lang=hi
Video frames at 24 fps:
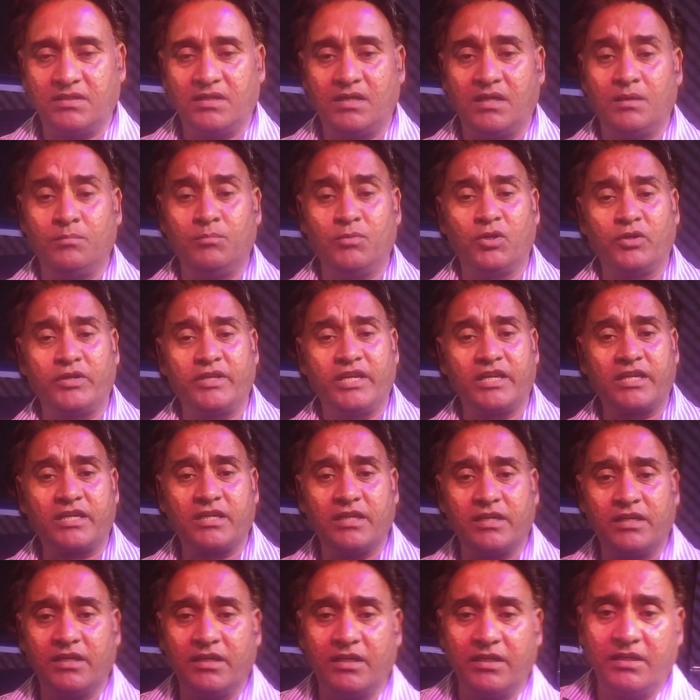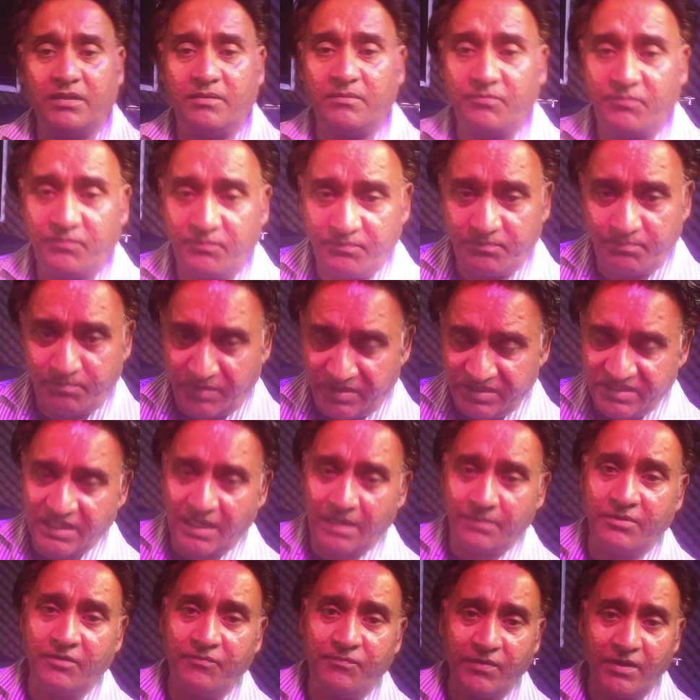हम लोग एक
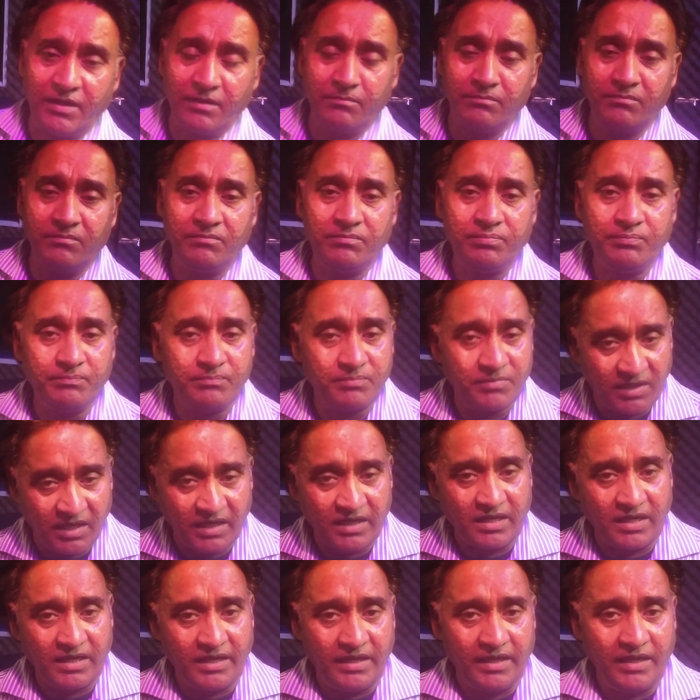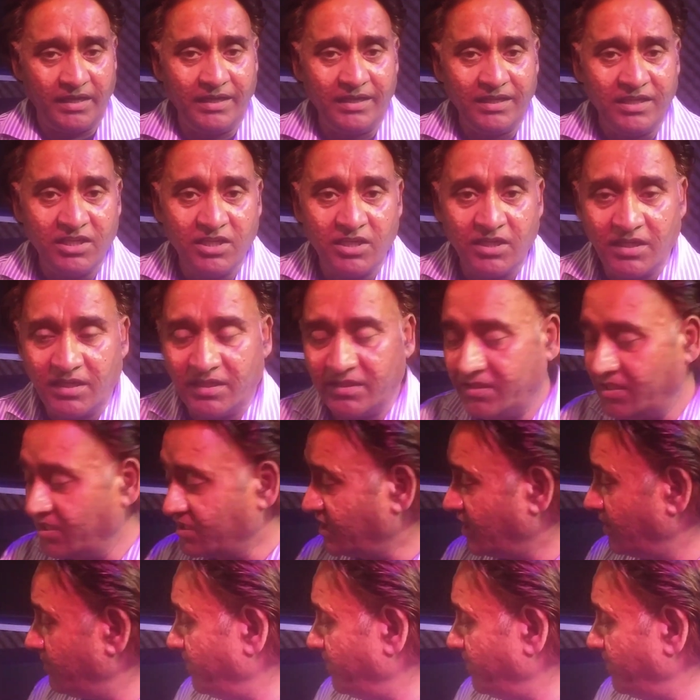पंजाबी फिल्म कर रहे हैं जिसका